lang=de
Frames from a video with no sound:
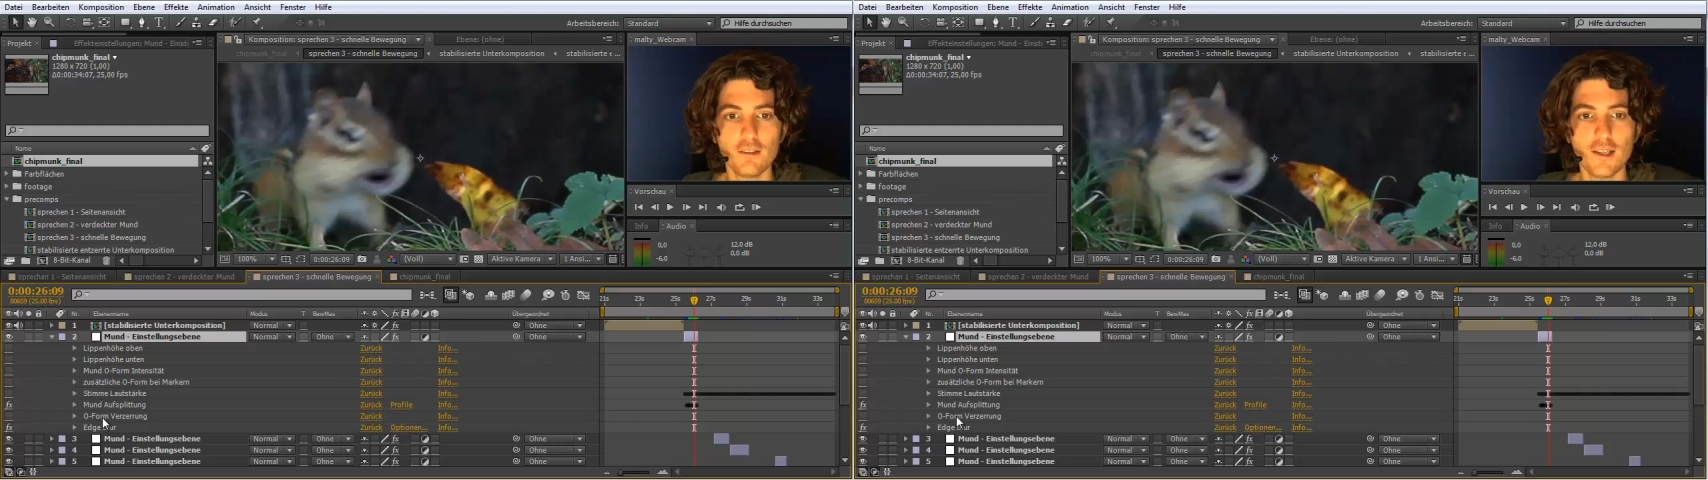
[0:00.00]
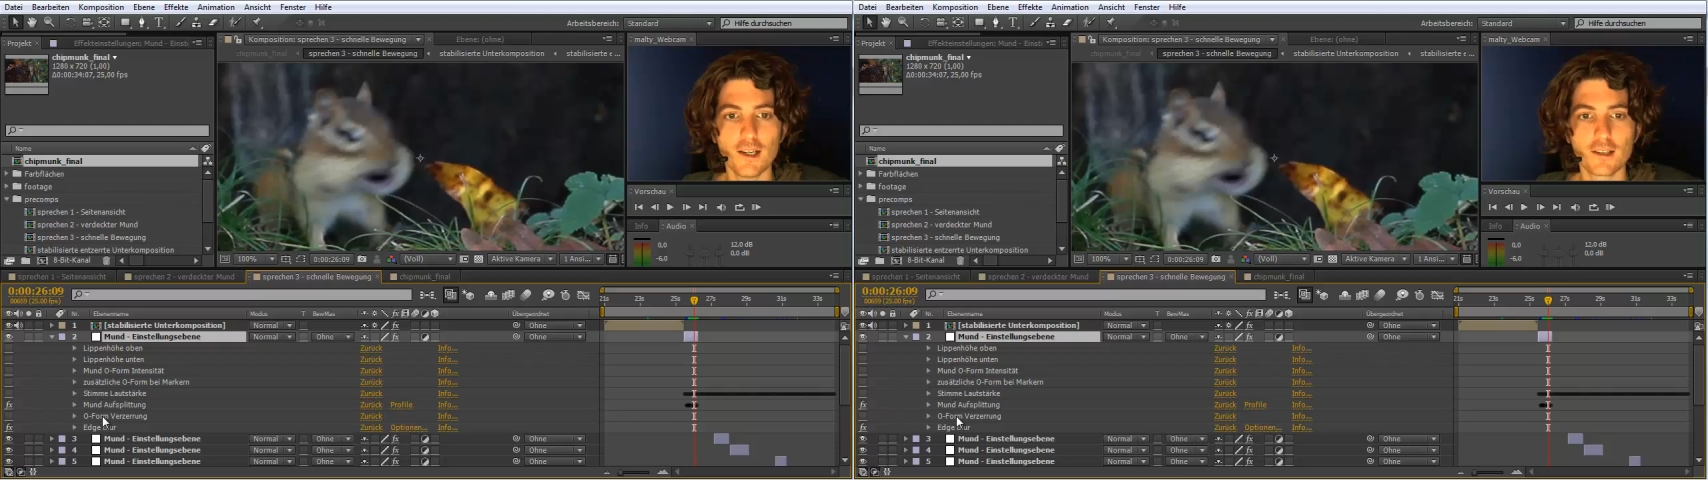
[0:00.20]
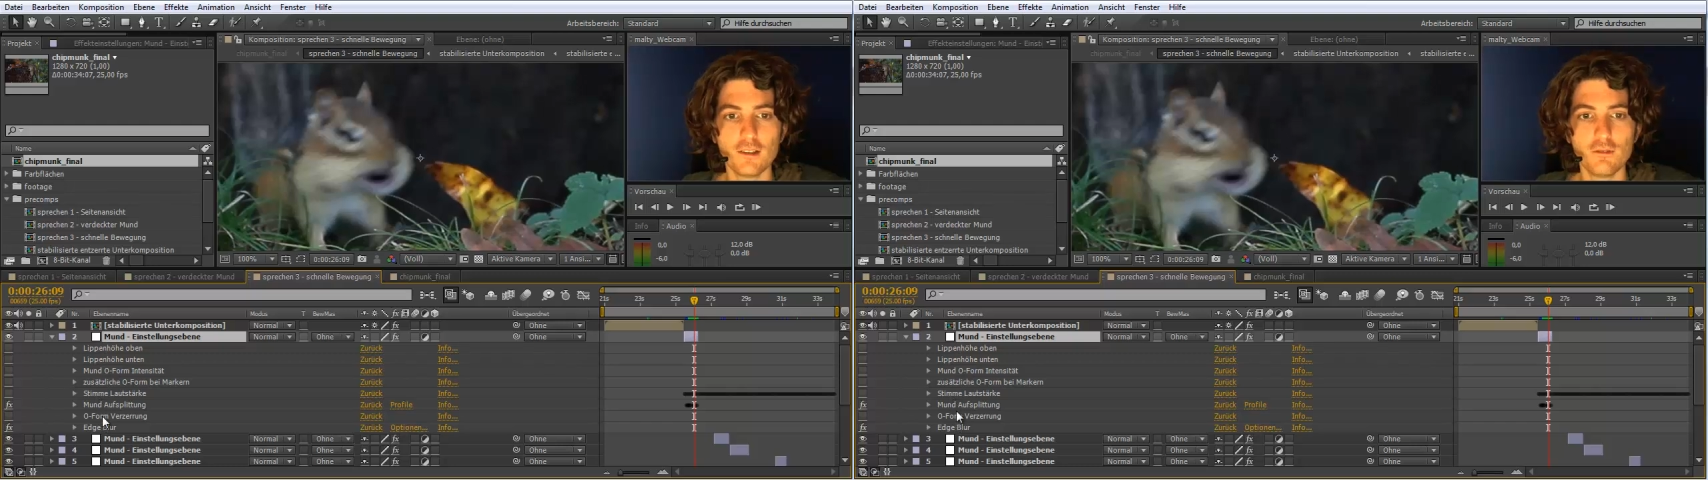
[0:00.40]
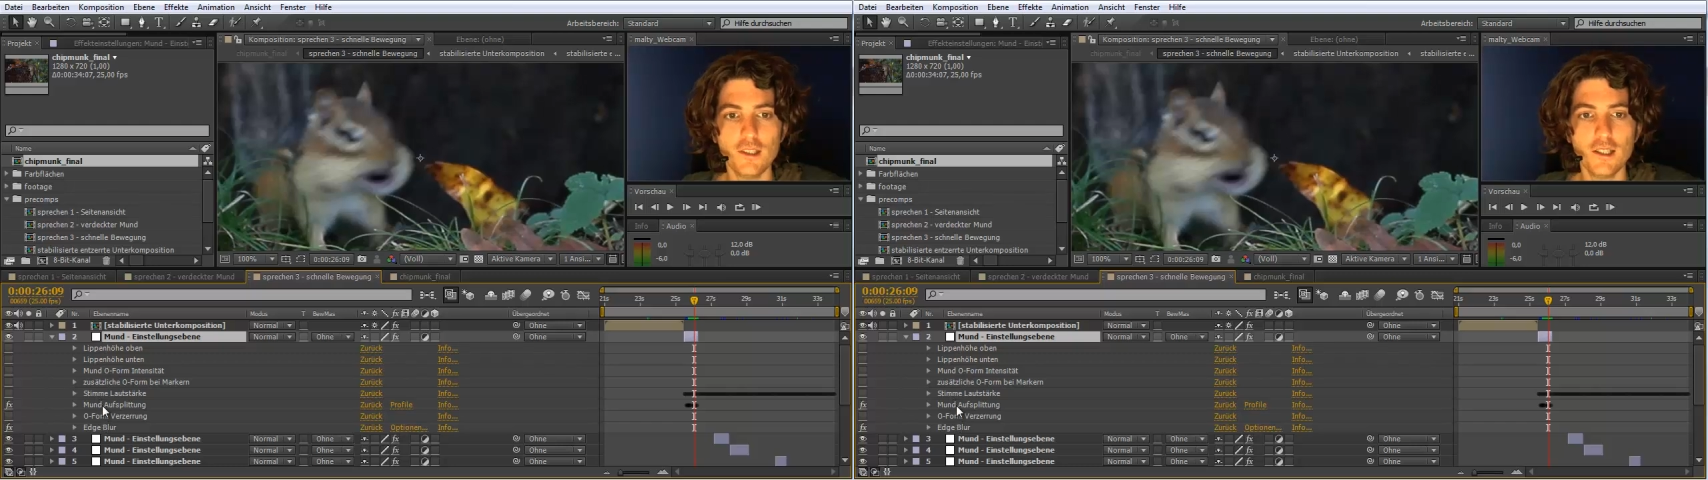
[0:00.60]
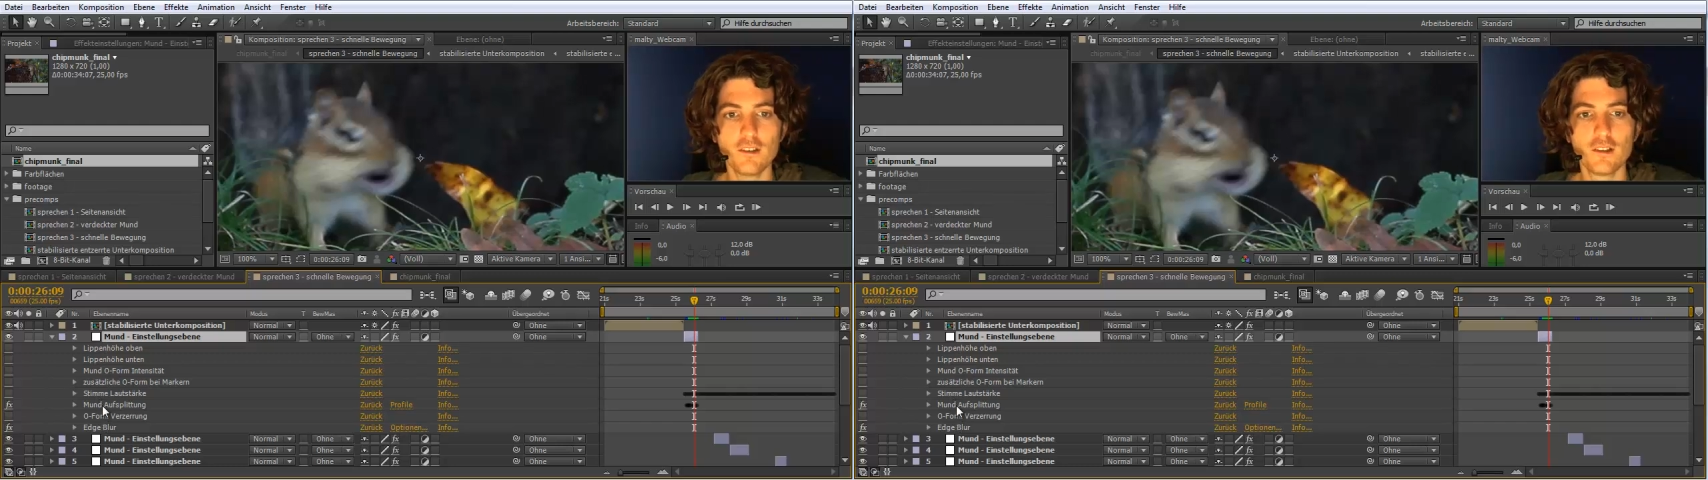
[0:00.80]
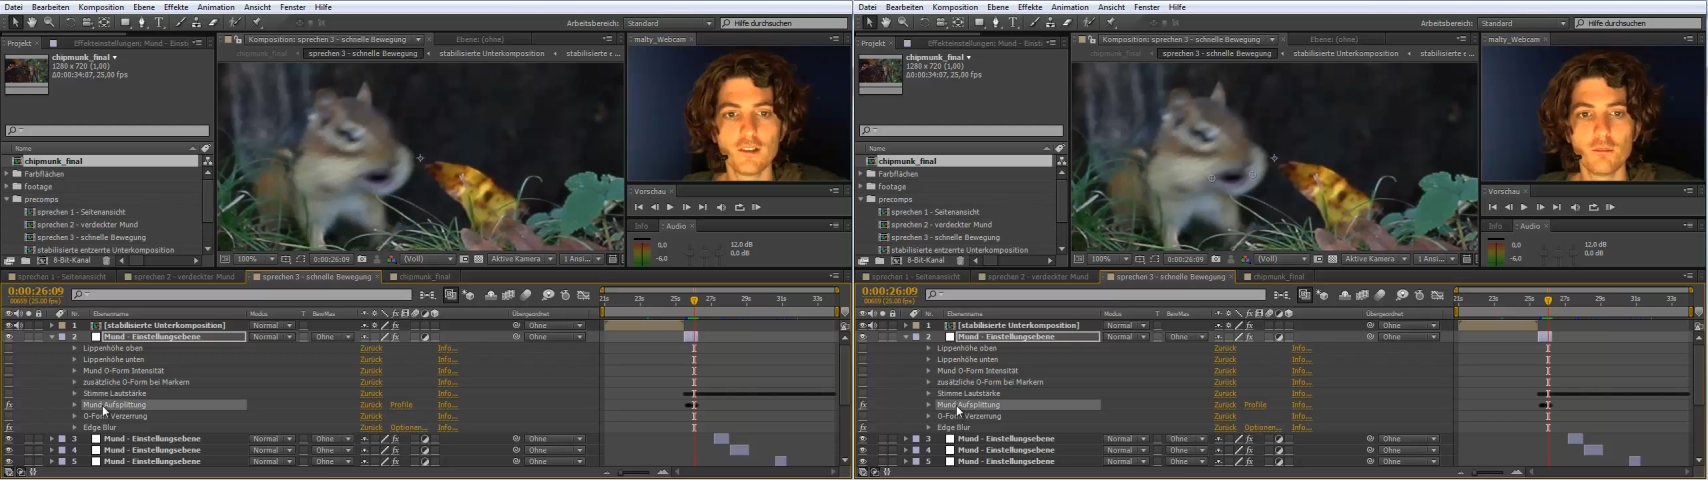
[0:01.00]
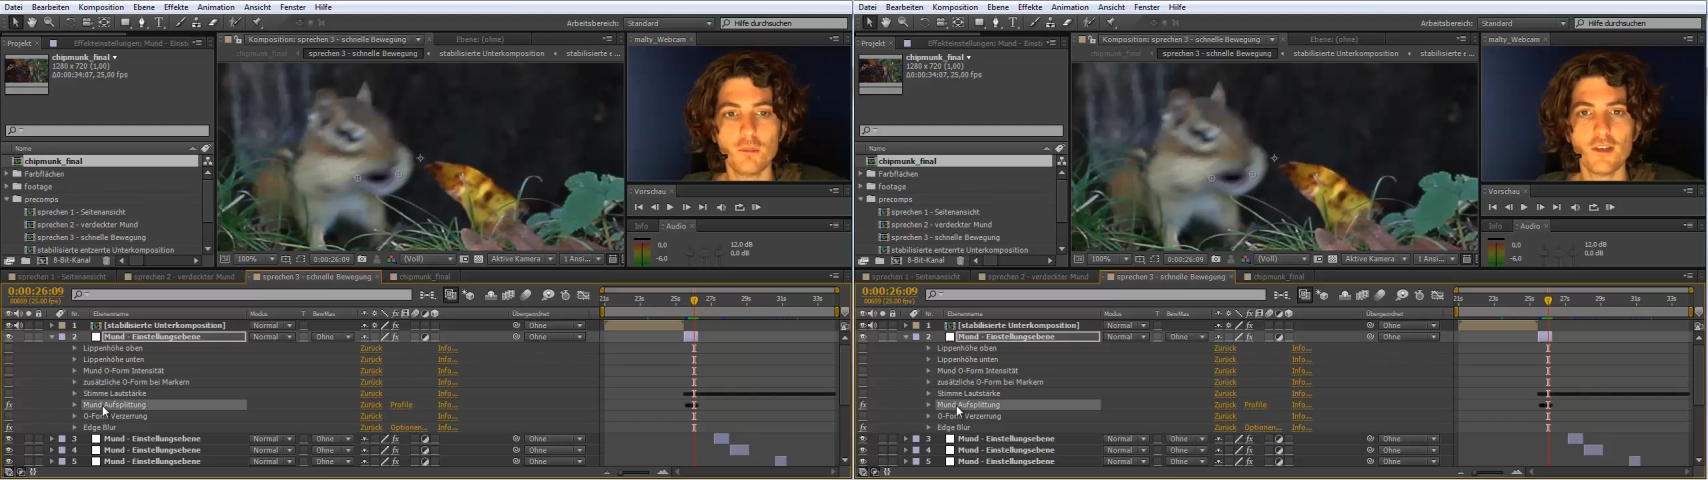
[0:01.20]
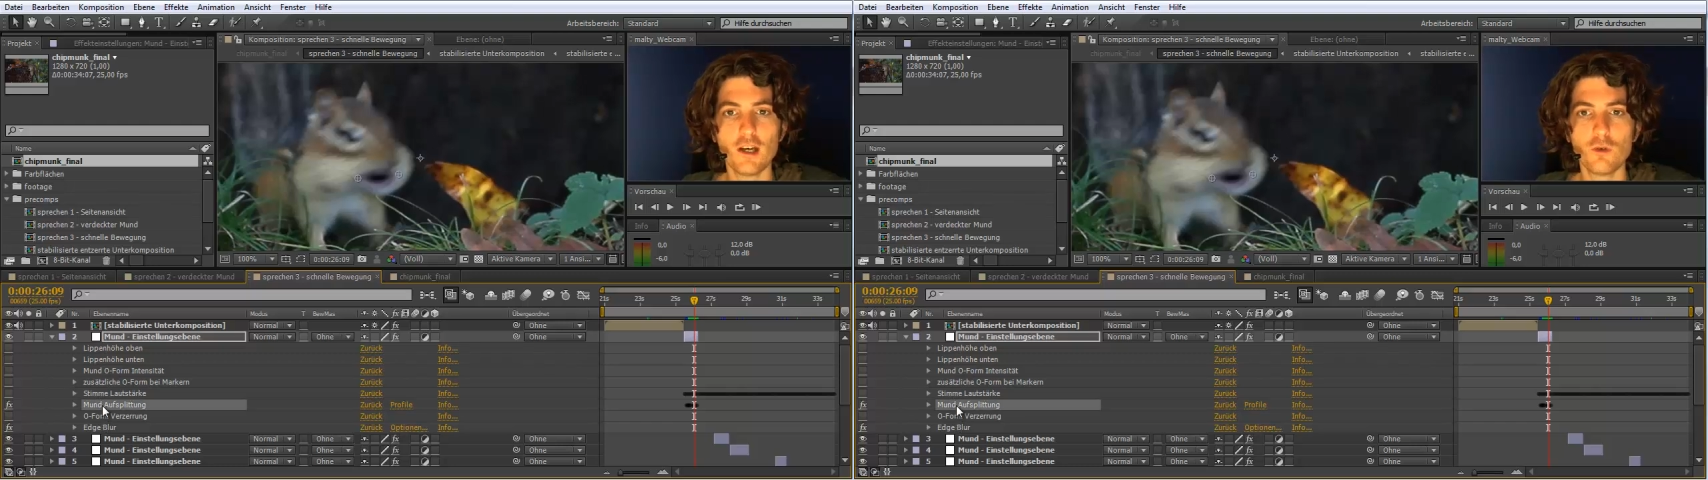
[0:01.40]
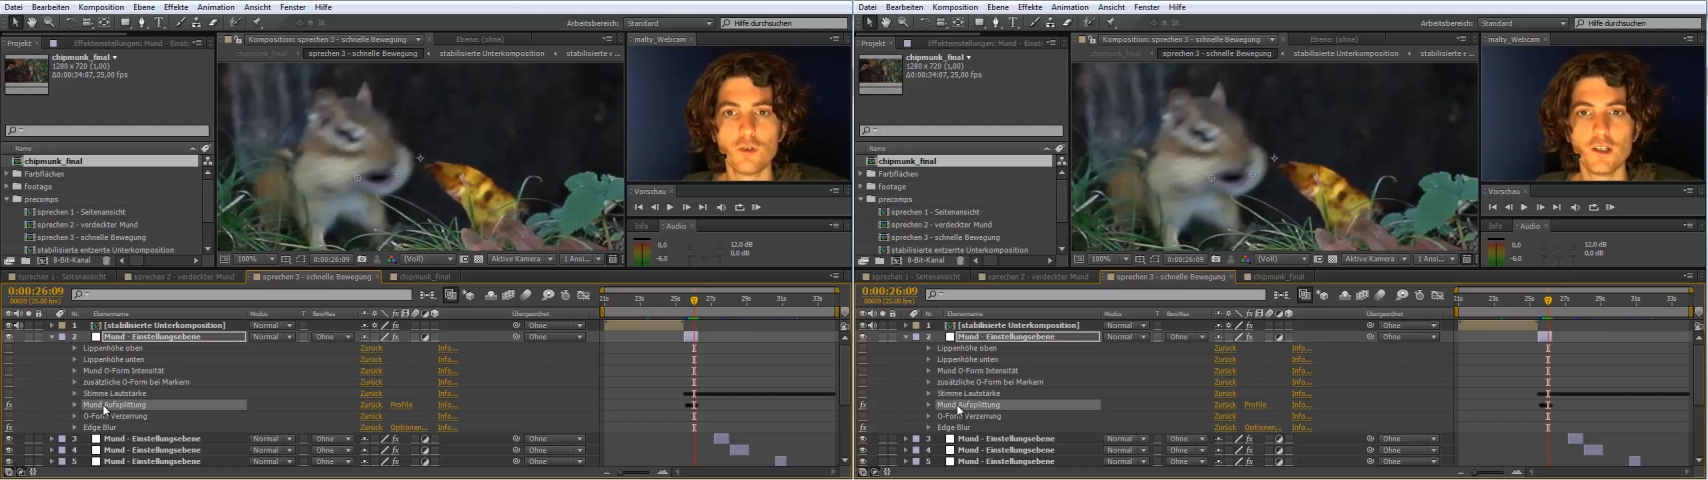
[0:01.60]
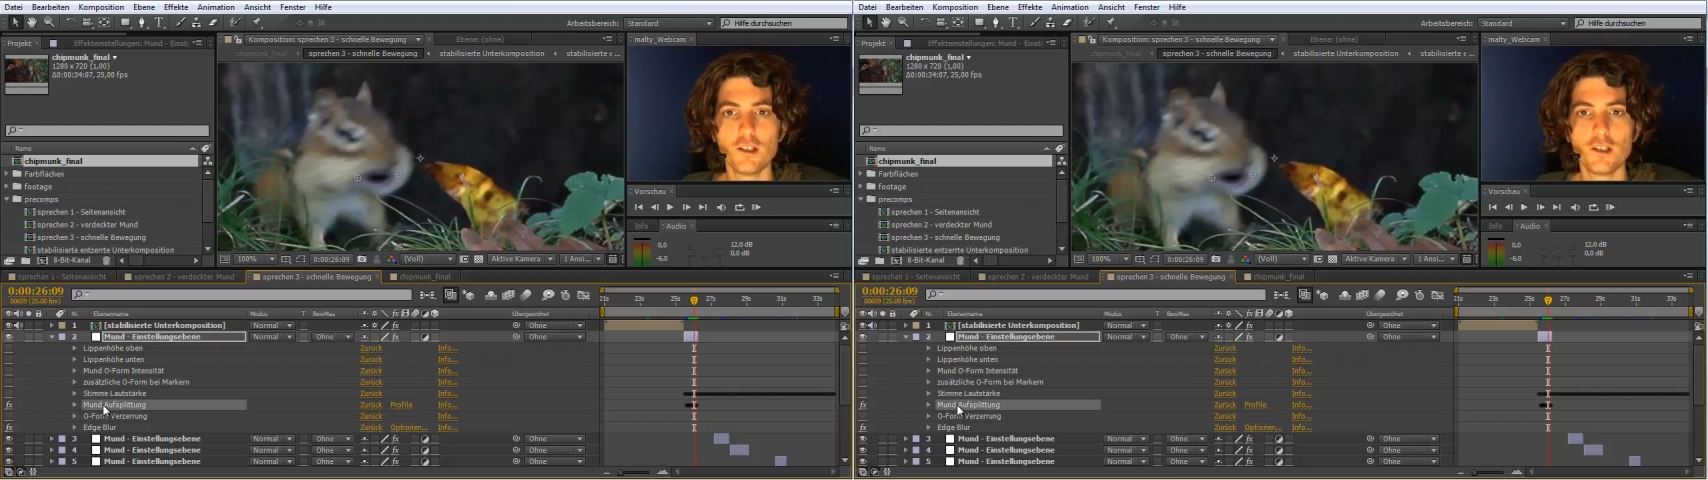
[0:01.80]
deaktiviert, bis auf